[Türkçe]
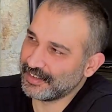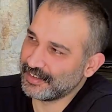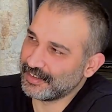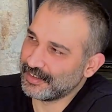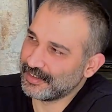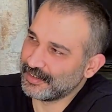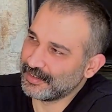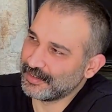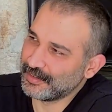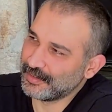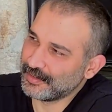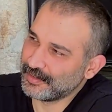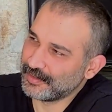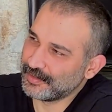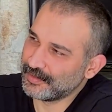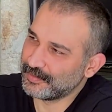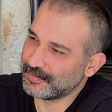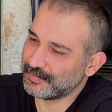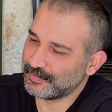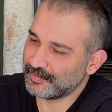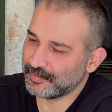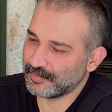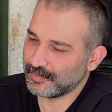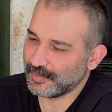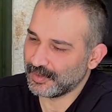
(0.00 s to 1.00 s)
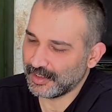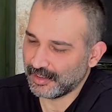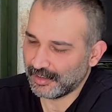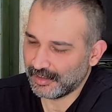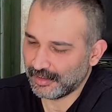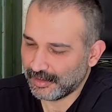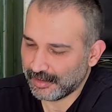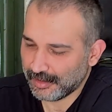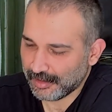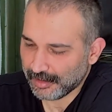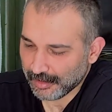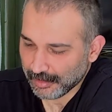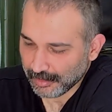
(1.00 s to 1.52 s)
bir esprisi var galiba değil
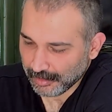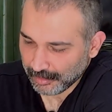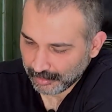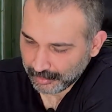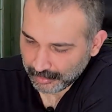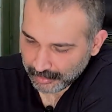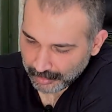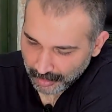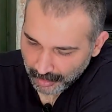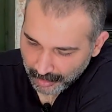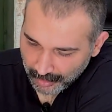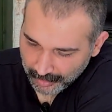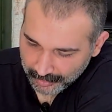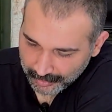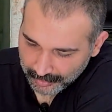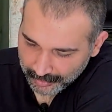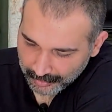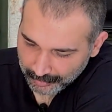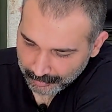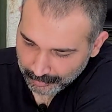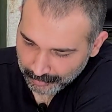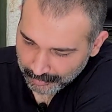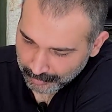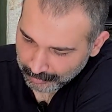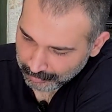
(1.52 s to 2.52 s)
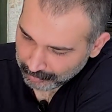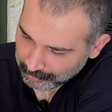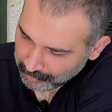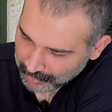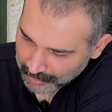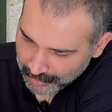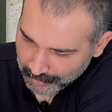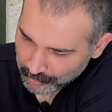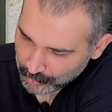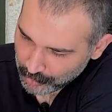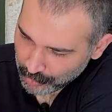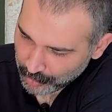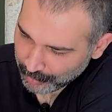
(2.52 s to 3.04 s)
mi? Yani
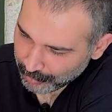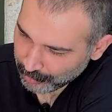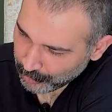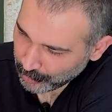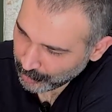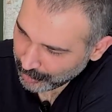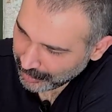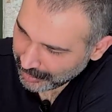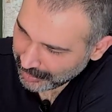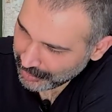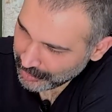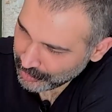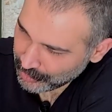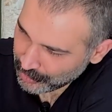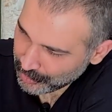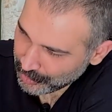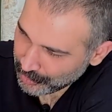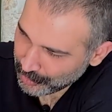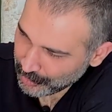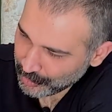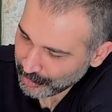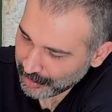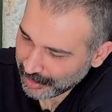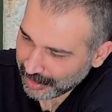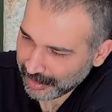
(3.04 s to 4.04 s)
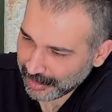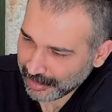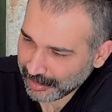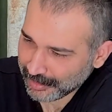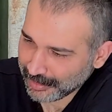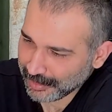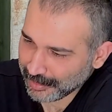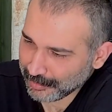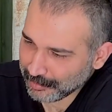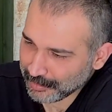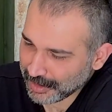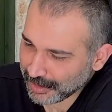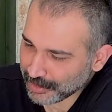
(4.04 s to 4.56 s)
bilmiyorum böyle içiliyor
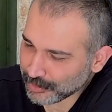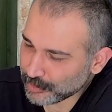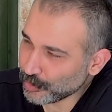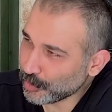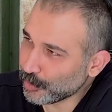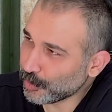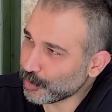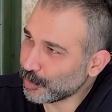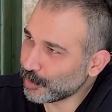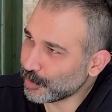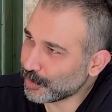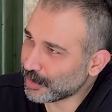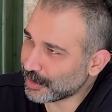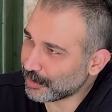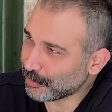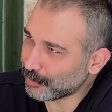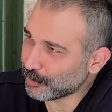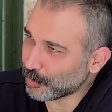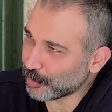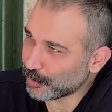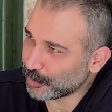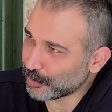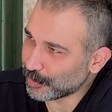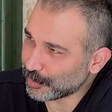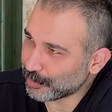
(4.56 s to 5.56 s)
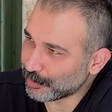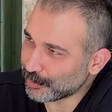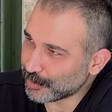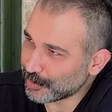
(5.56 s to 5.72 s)
arada. Biraz yolluk gibi oluyor. bu.